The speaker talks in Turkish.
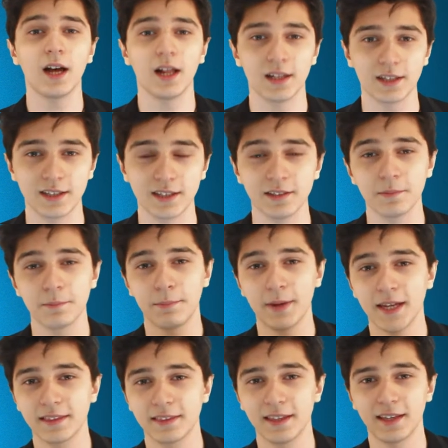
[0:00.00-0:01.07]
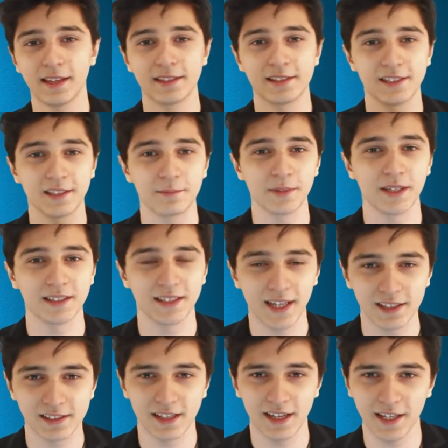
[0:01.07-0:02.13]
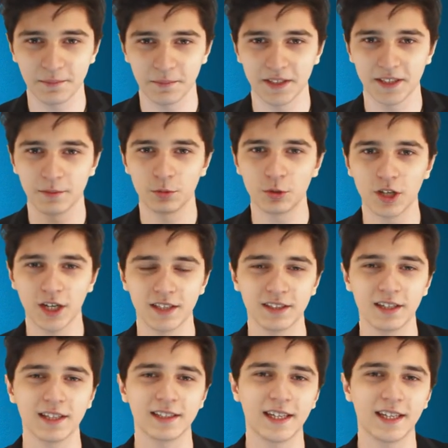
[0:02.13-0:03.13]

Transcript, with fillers: halkın pek de çıkmayı tercih etmediği bu kaydırağı